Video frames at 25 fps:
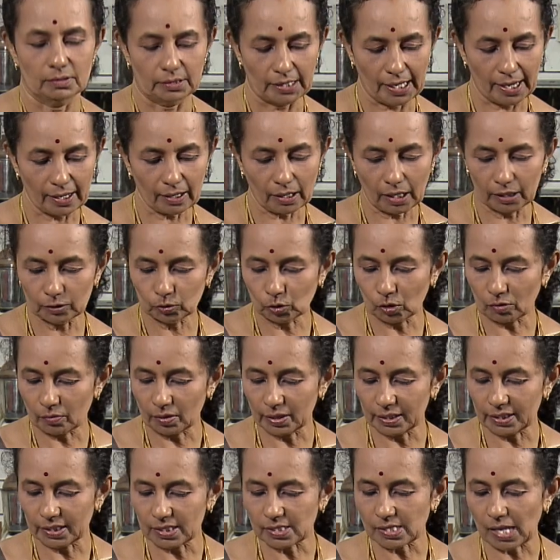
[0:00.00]
தேங்காய்
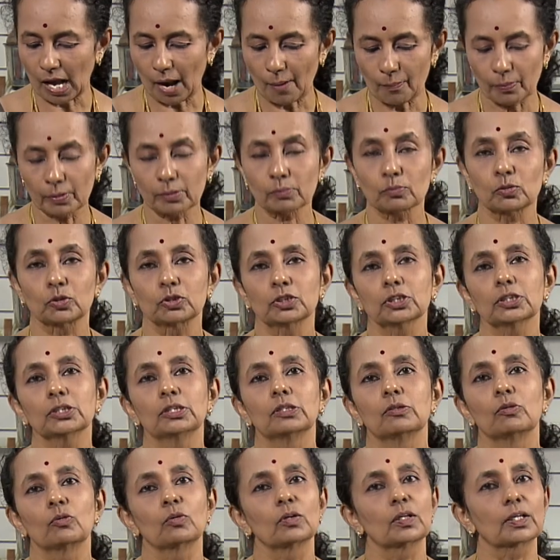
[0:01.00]
துருவல் நீங்கள் சாப்பிடும்போது
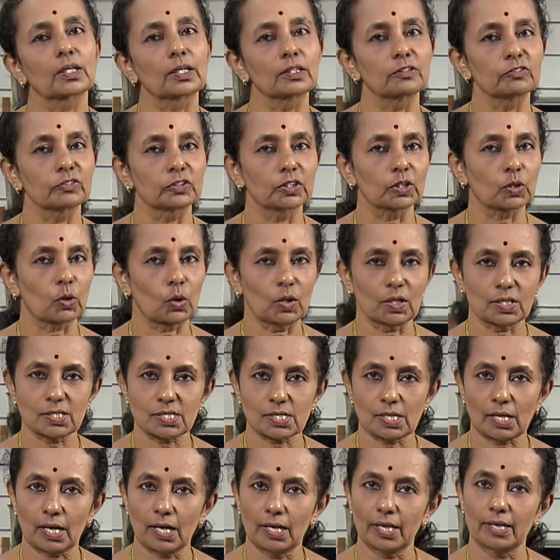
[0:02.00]
உங்களுக்கு அது வந்து
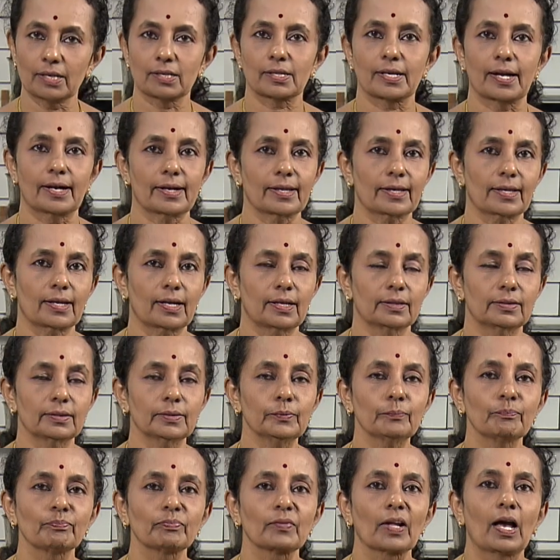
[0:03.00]
கொலஸ்ட்ராலே கிடையாது
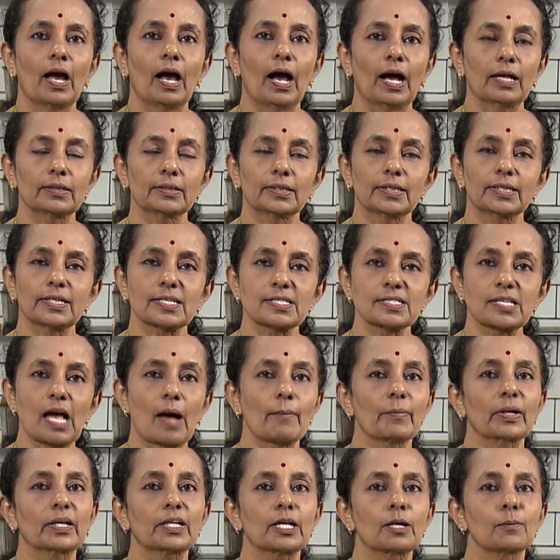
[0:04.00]
அது நீங்கள்
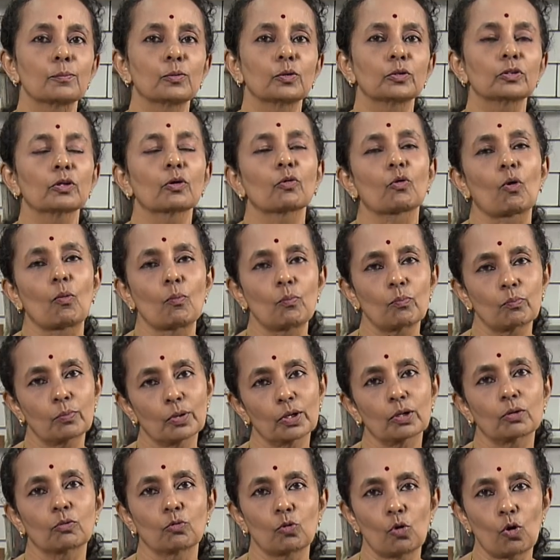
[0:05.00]
சமைக்கும் போது ரொம்ப
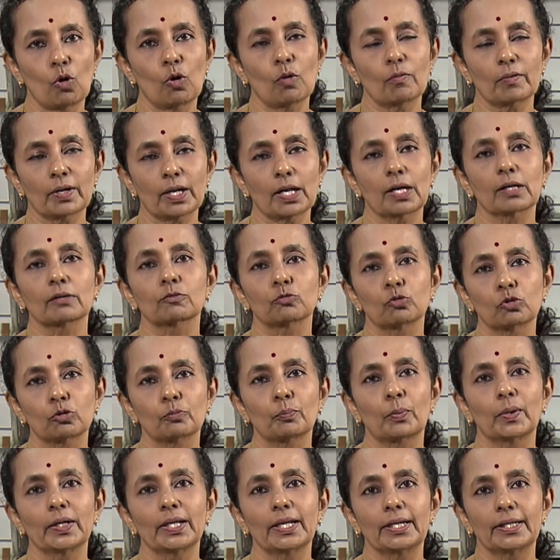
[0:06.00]
ஓவராக
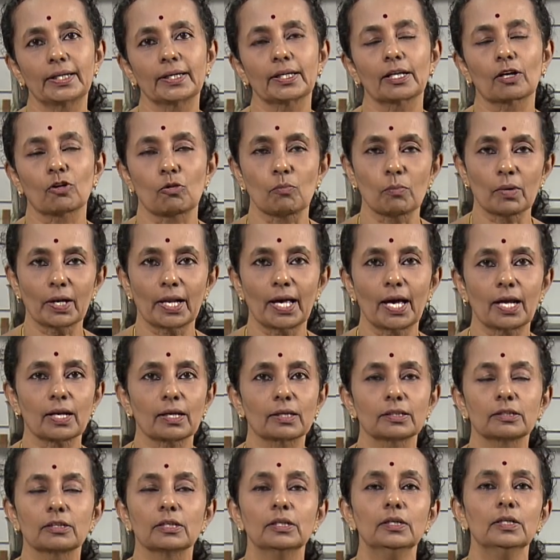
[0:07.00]
குக் பண்ணிட்டீங்க ரொம்ப
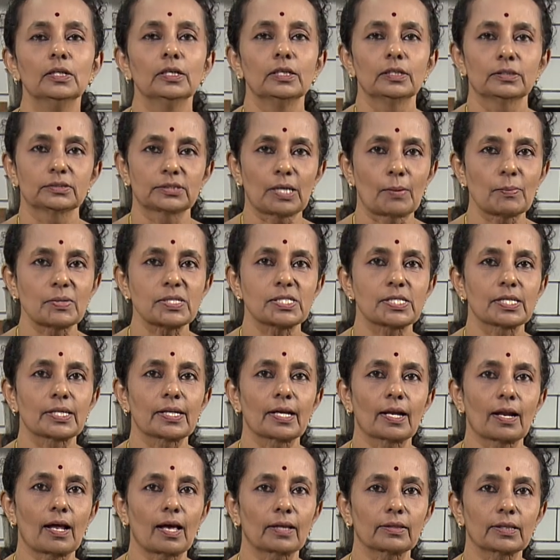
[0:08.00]
நேரம் அதை
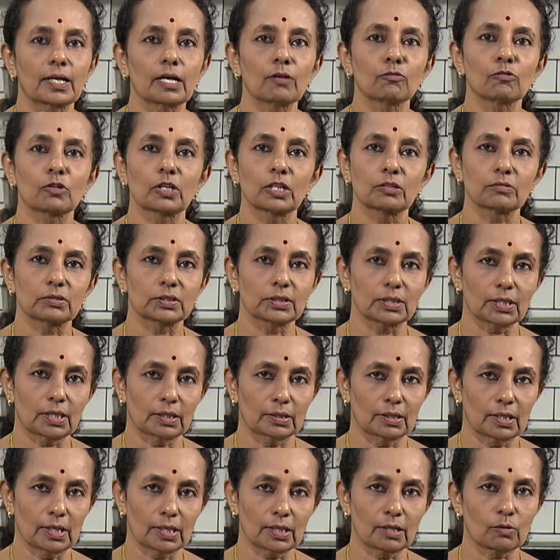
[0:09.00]
சமைச்சிங்கன்னா தான் உங்களுக்கு வந்து
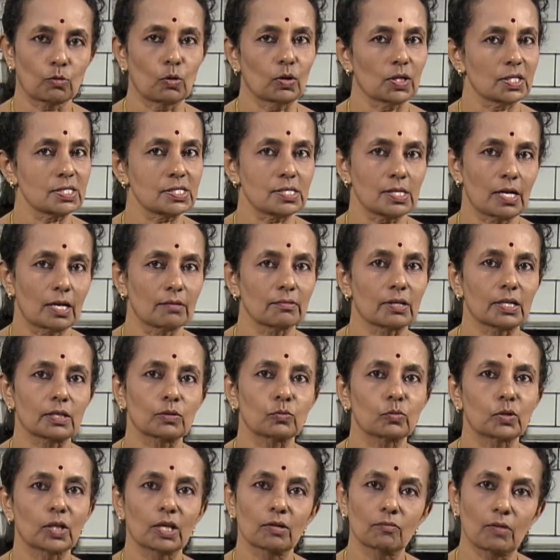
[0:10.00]
அதில் கொலஸ்ட்ரால்
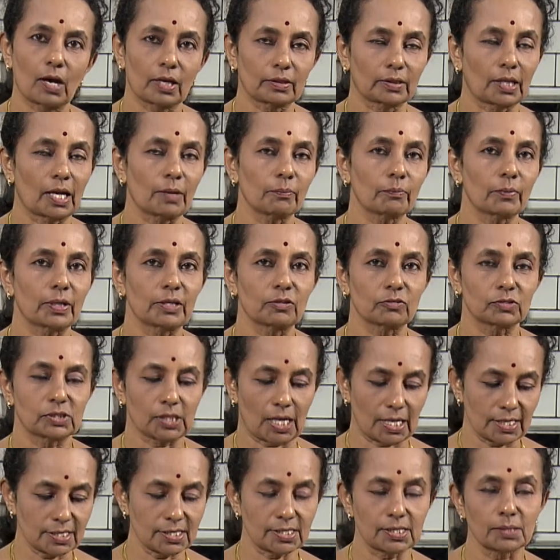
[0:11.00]
வரக்கூடிய வா தன்மை
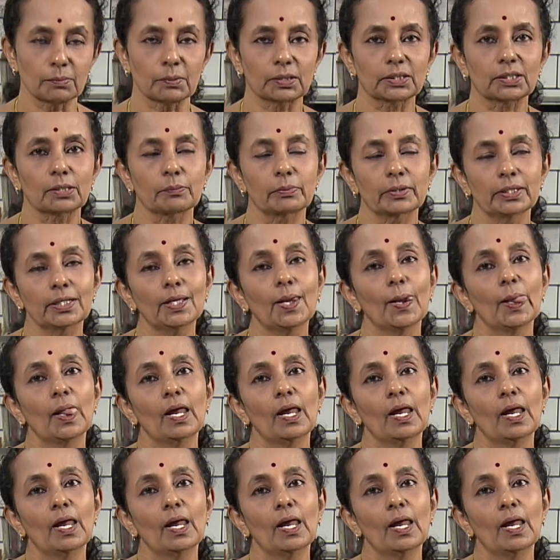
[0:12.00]
ஜாஸ்தி மற்றபடி